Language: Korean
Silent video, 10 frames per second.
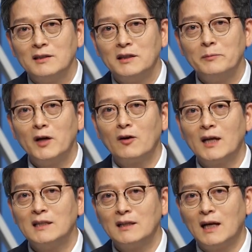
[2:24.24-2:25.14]

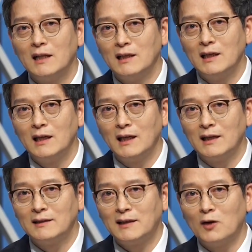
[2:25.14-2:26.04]
심혈관 질환이
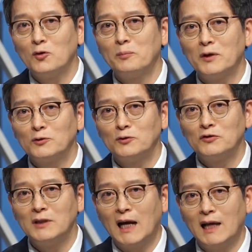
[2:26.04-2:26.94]
예. 당뇨병
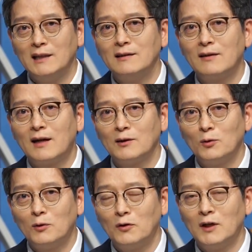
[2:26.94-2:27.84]
수준이
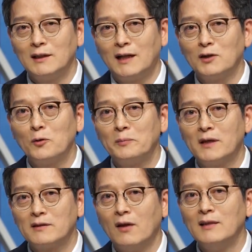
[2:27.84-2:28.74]
아니더라도
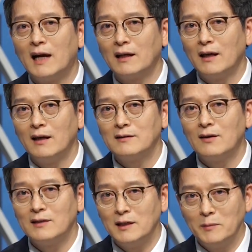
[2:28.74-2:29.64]
당뇨병 전
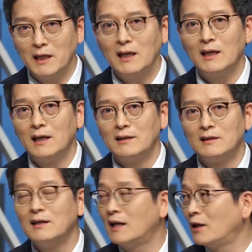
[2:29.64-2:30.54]
단계에서 이미
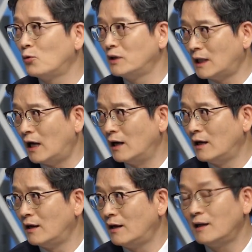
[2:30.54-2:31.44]
증가되고 있다
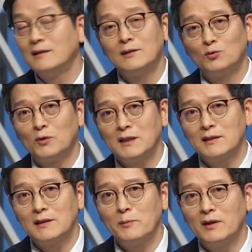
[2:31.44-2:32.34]
네. 하는 그 두
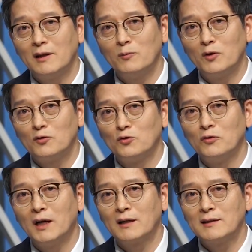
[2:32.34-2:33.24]
가지 측면 때문에
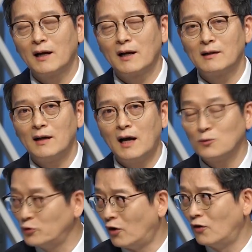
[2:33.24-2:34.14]
중요하게 생각을
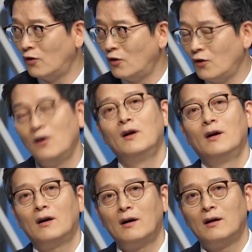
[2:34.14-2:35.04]
하고요. 예.
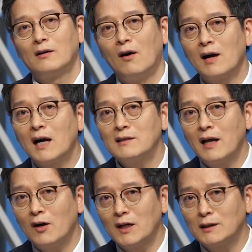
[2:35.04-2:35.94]
어, 건강한
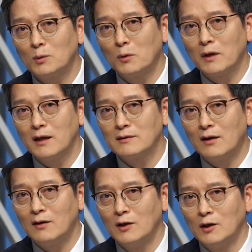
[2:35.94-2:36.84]
생활을
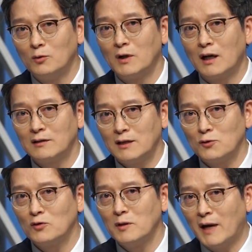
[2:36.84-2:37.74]
통해서 우리가
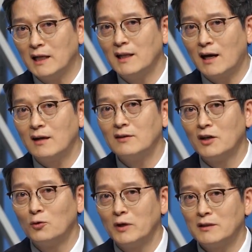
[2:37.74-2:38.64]
체중이 많이 나가는
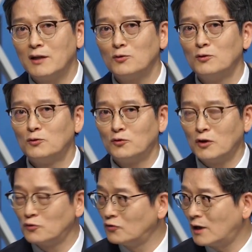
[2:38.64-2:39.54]
경우에 체중을
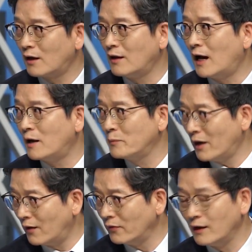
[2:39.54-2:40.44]
줄여준다거나
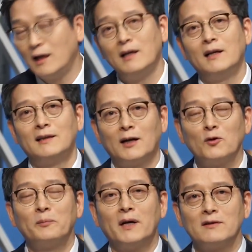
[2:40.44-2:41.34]
하면 네.
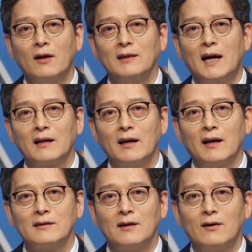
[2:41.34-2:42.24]
당뇨병 전
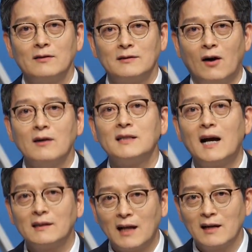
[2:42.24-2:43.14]
단계에서
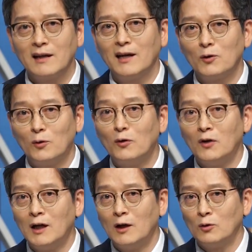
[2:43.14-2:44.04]
정상
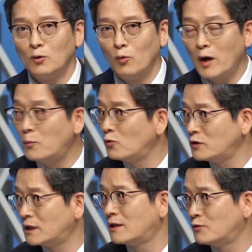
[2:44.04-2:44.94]
단계로
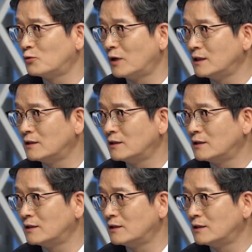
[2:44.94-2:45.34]
회복을 시킬 수가